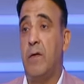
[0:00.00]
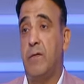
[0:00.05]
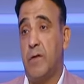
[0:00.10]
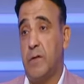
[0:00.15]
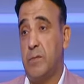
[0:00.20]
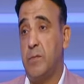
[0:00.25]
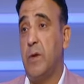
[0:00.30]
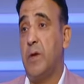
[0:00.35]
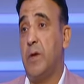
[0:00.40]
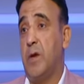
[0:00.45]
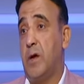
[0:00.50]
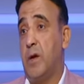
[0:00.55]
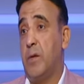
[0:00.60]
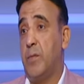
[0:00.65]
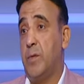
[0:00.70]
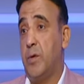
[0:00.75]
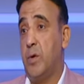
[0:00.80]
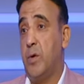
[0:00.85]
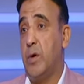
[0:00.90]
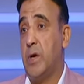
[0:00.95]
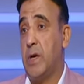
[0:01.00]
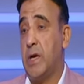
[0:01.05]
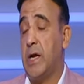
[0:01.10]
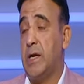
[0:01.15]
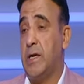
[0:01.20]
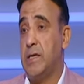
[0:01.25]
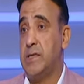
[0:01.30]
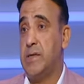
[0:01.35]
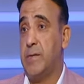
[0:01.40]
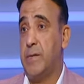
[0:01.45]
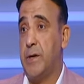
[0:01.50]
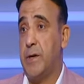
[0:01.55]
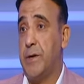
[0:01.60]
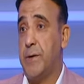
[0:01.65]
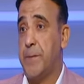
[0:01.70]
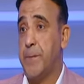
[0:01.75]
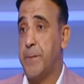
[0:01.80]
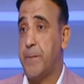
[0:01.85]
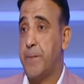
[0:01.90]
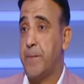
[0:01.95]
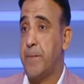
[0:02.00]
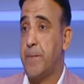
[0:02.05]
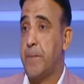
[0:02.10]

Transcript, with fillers: فاتمنى يا رب ان هو يرجع نادي الزمالك لحد